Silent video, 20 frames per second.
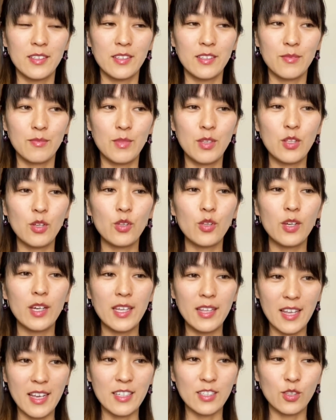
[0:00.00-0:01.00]
見届
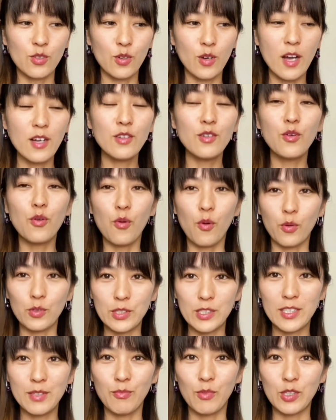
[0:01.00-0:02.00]
けたい、その覚悟を
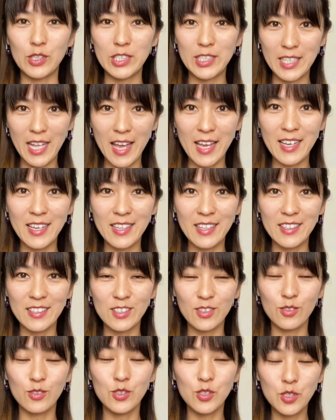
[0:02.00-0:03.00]
こっちにもしたい、
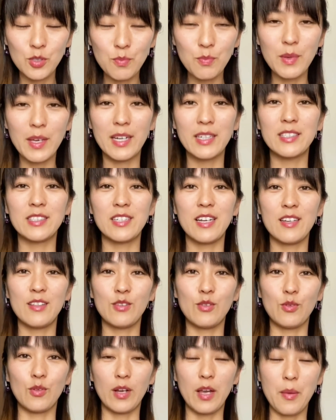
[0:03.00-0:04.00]
その準備がしたいっ
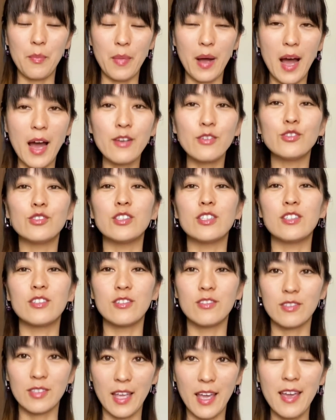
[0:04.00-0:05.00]
ていうのがやっぱあるんで
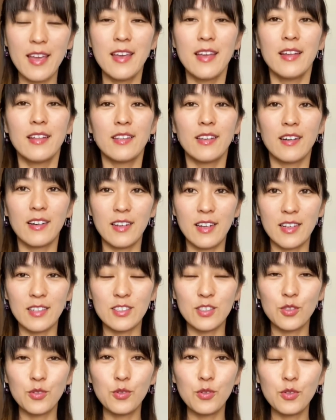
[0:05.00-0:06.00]
すよね。だか
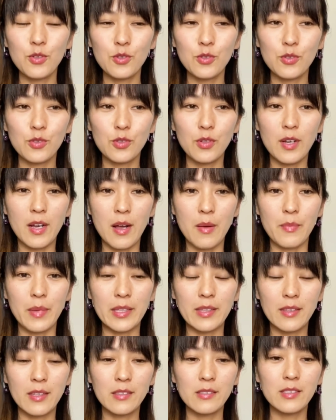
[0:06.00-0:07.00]
らそういうことが
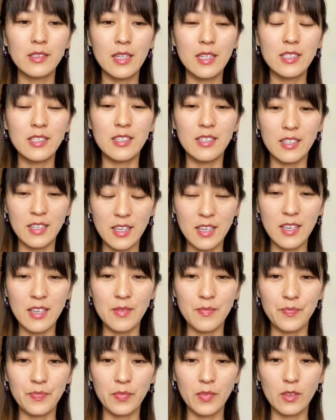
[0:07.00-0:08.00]
全くなし
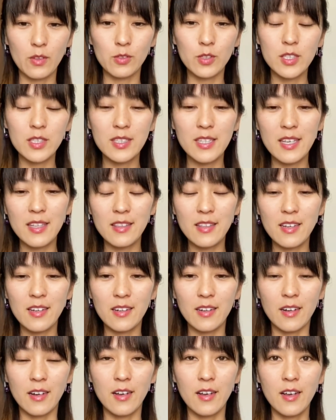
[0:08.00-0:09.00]
に、突然な
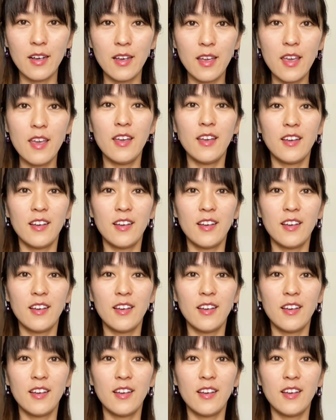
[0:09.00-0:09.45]
んか、え